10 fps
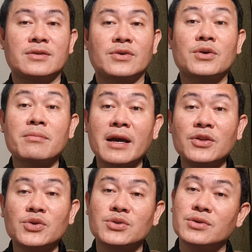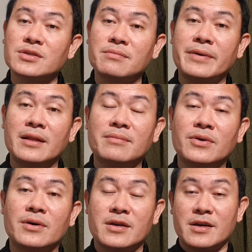or minus doon sa bill
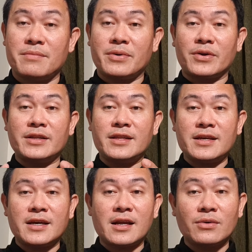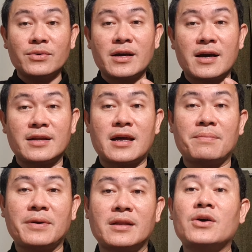mo. Pero hindi yan ang unang
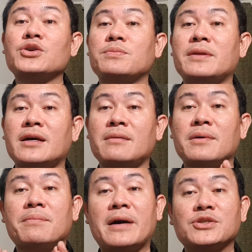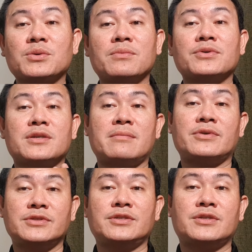hanapin ng hospital pagpasok mo sa
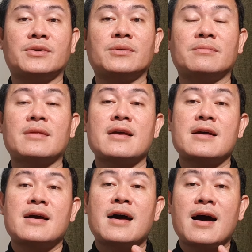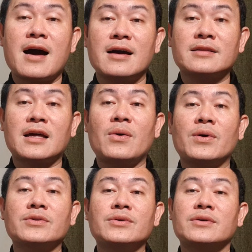emergency room. Ang
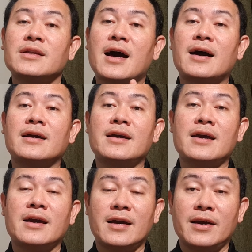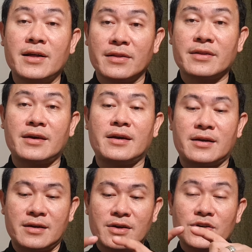tawag doon ay
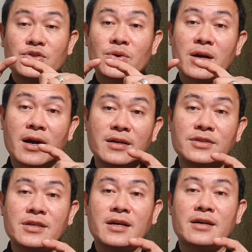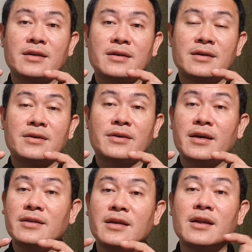healthcare. So card siya.
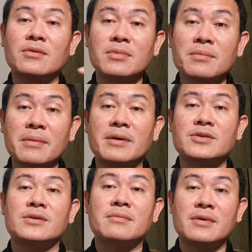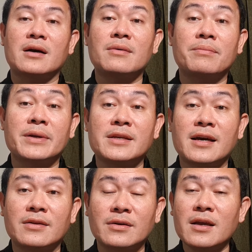Okay, hindi na ako magme-mention ng mga
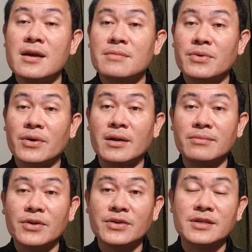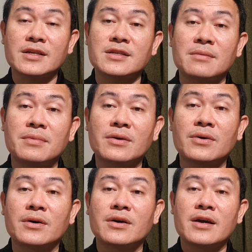kumpanya, no? Pero alam mo na yung sinasabi
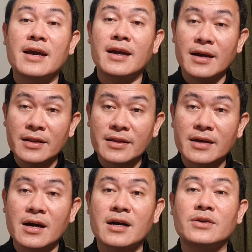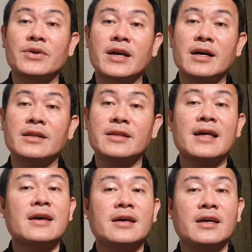ko. Health card or health
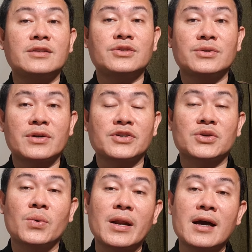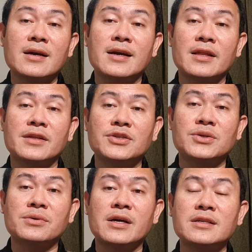insurance. Kung wala kang health
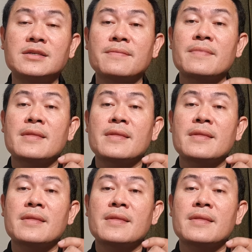insurance,